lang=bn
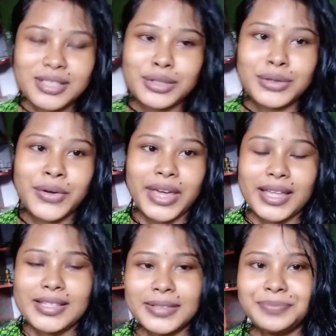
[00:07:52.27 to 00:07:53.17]
সিদ্ধ হয়ে
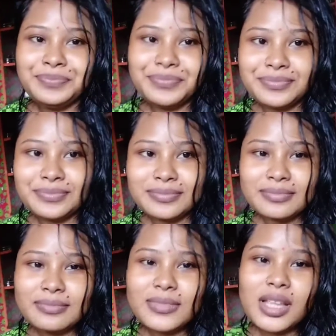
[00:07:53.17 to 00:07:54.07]
গেছে
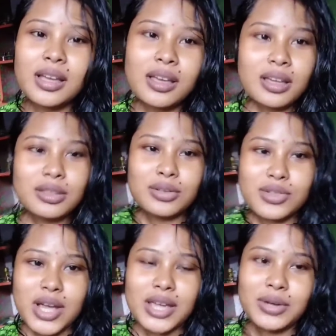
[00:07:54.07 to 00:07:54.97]
তো
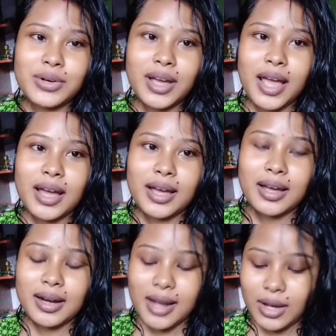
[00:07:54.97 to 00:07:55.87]
যাই হোক
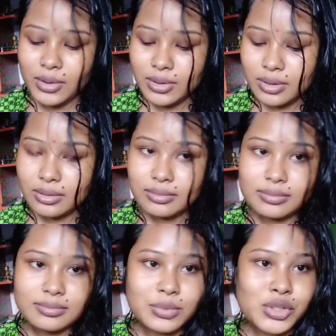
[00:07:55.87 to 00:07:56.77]
আর এখন
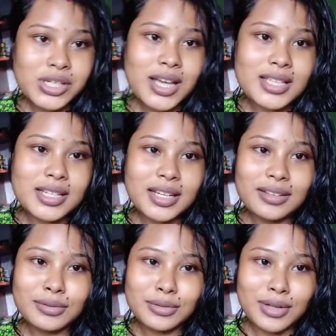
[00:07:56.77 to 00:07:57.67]
বসে আছি
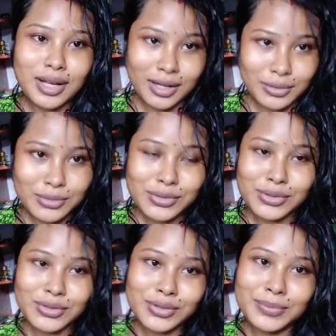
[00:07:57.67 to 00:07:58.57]
দুতলা কাকুর
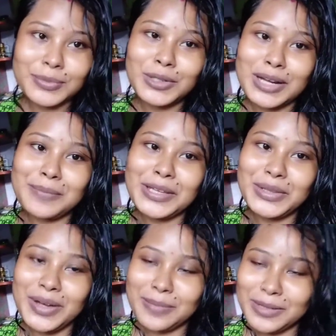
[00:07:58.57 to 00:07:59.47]
জন্য বললামই
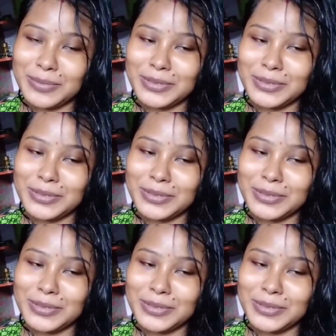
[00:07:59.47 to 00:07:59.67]
তো আবার